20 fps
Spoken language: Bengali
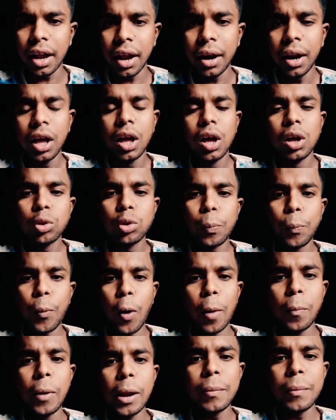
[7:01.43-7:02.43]
জানান তো
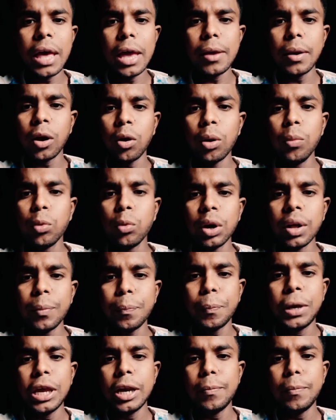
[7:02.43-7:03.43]
প্রবলেম এইরকম করে
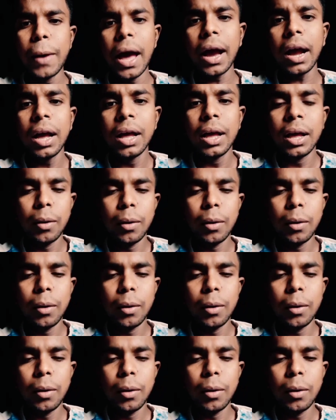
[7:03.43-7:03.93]
ফিডব্যাক